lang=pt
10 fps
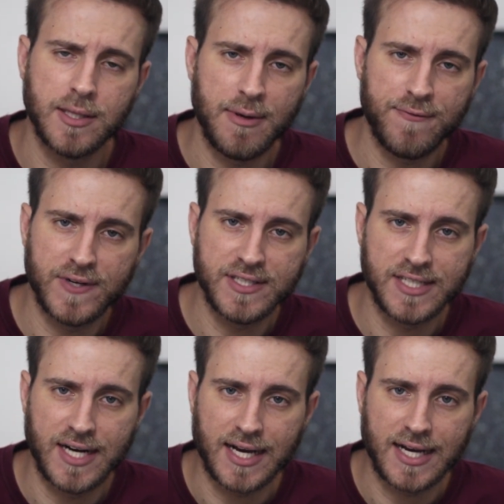também
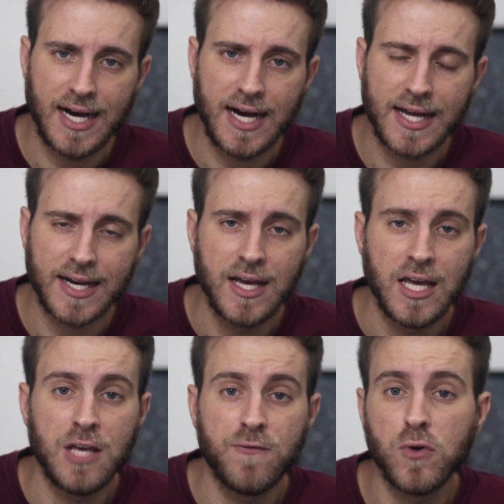franja na cara,
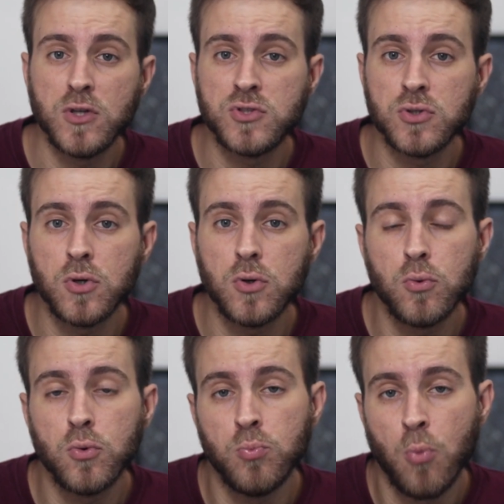
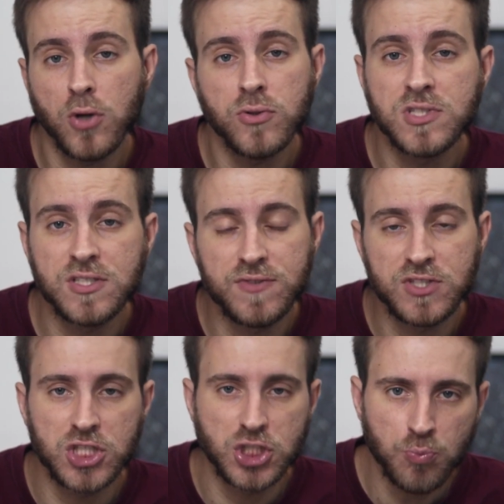influenciou o modo de se
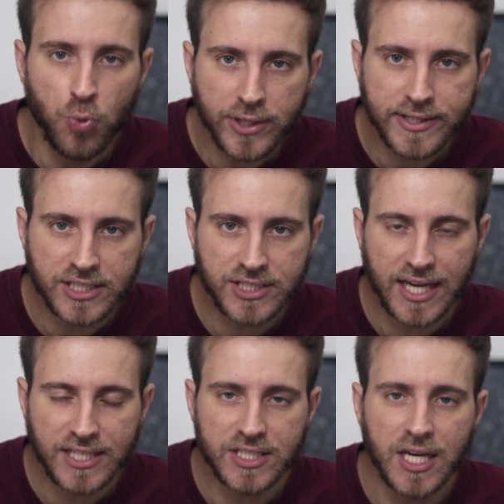vestir de muita
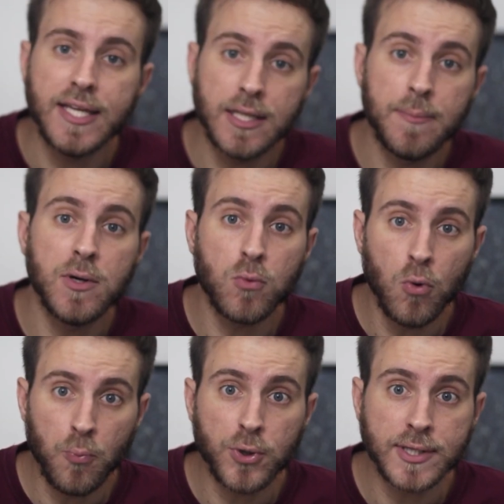gente e também o
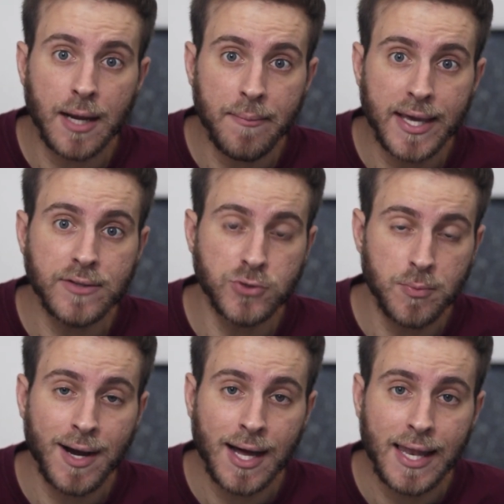comportamento de
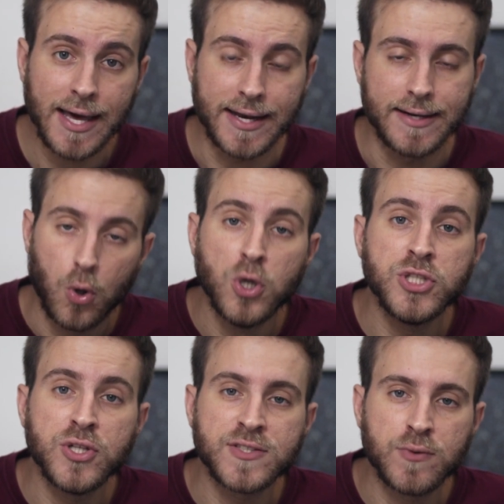uma galera.
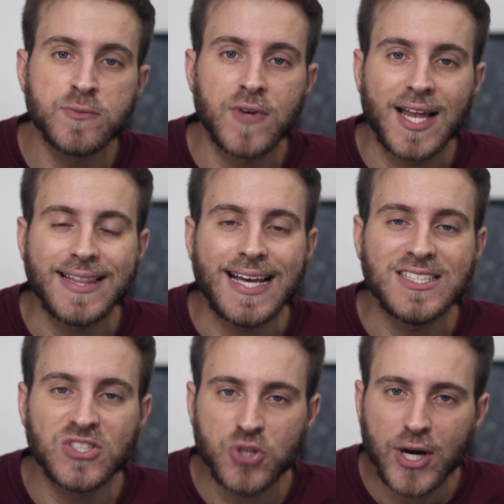Hoje nós vamos falar da
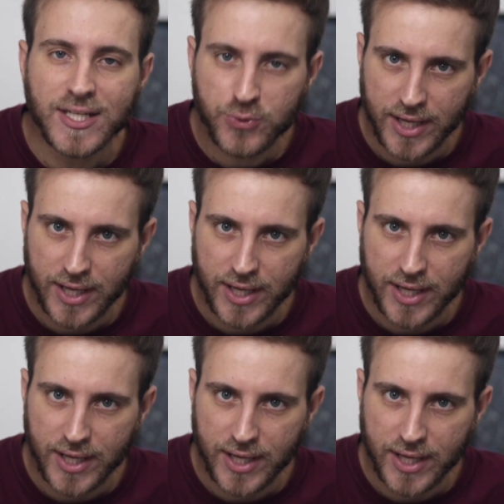história do